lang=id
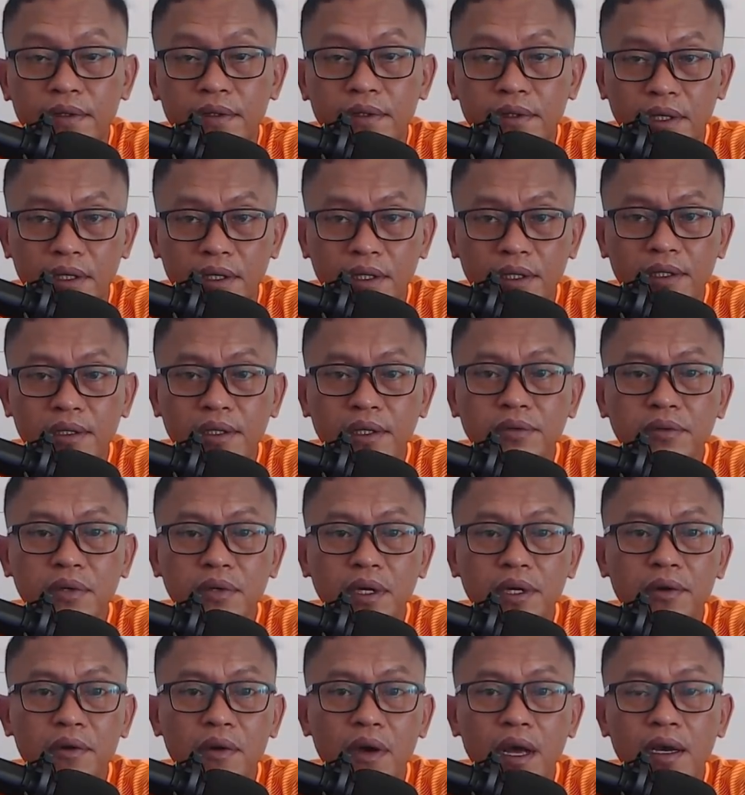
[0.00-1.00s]
dan kita
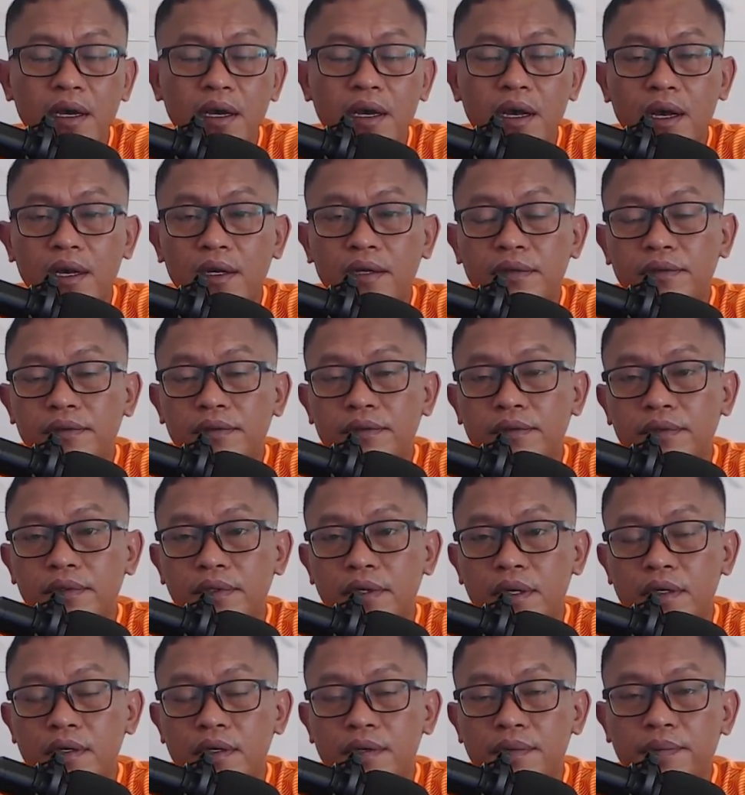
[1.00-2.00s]
juga doakan
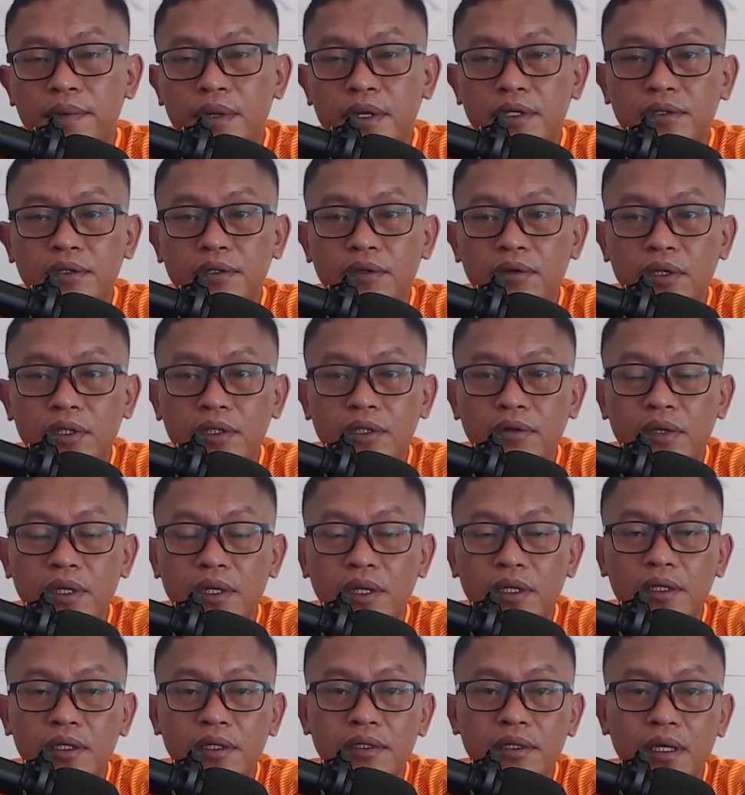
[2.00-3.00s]
ya kepada
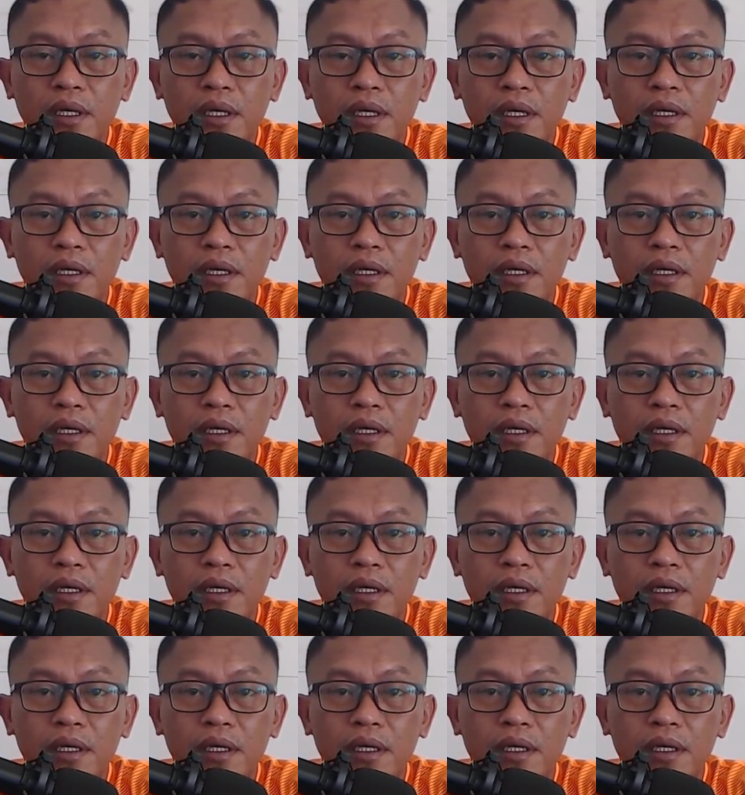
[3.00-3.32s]
saudara-saudara kita